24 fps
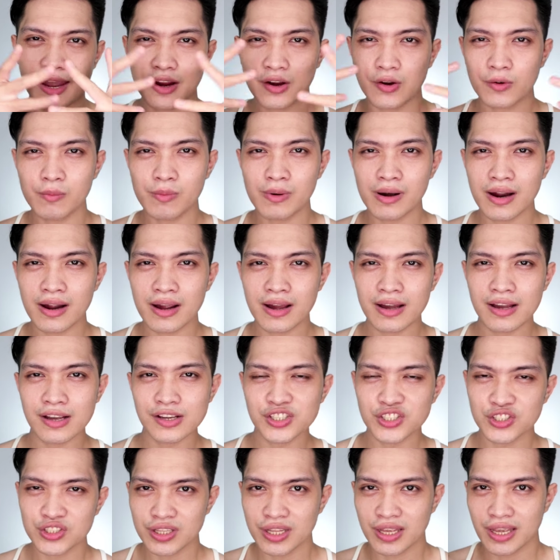
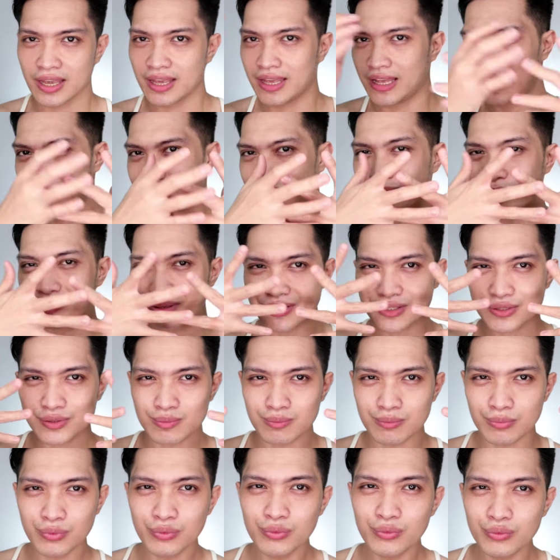airbrushed, a little bit
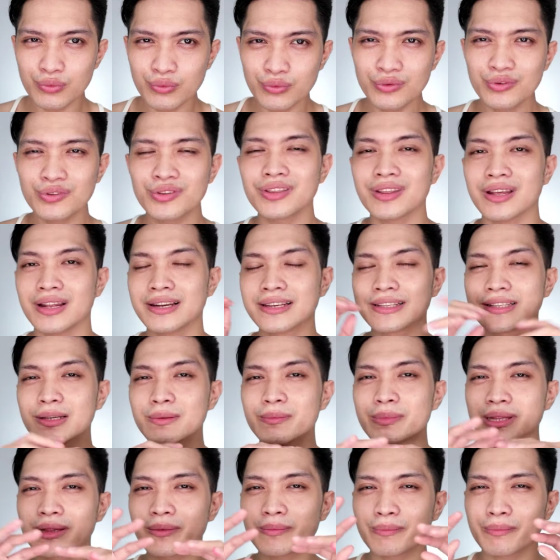smooth, a
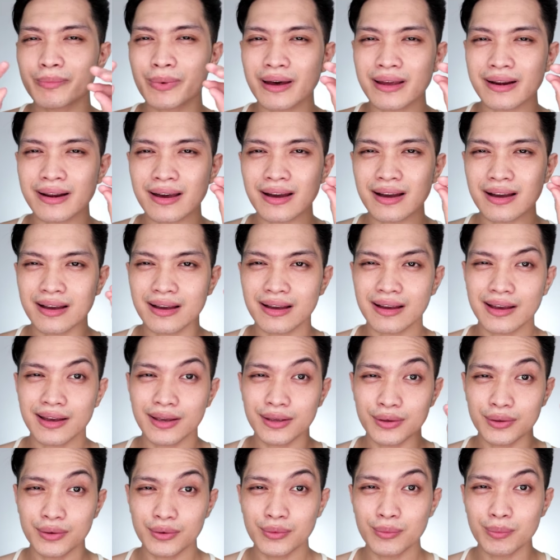little bit parang
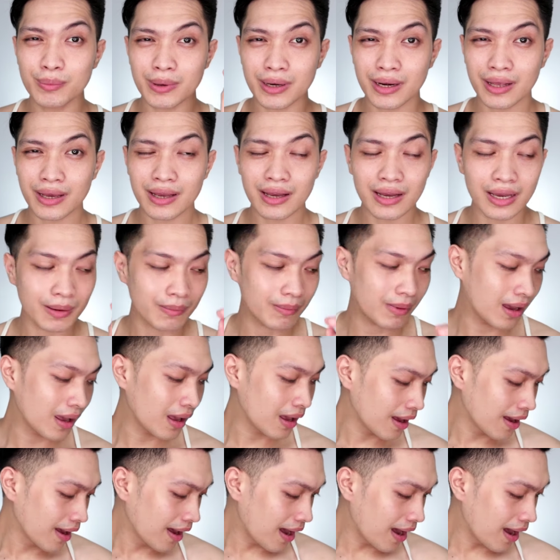you know, parang kakaiba.